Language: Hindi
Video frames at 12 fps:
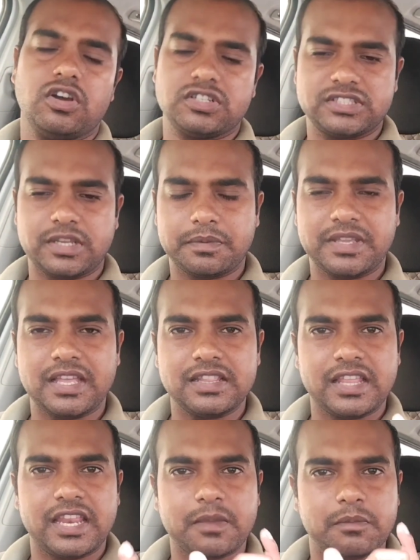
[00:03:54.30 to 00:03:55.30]
और सबके
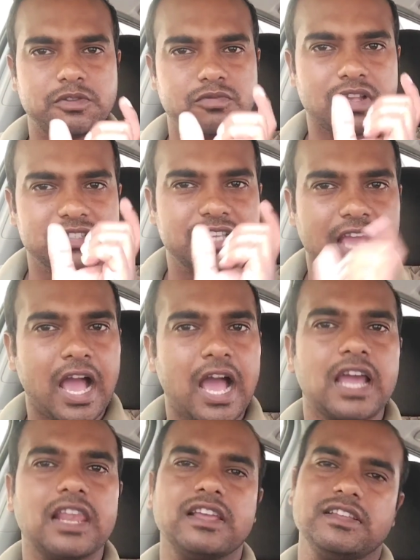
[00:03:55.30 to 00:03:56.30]
अंदर एक विश्वास की
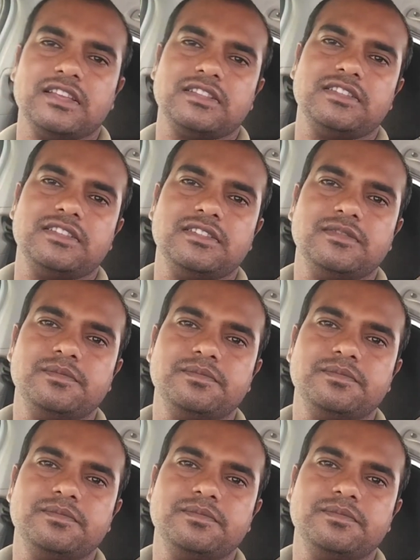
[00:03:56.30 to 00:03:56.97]
आग लग जाती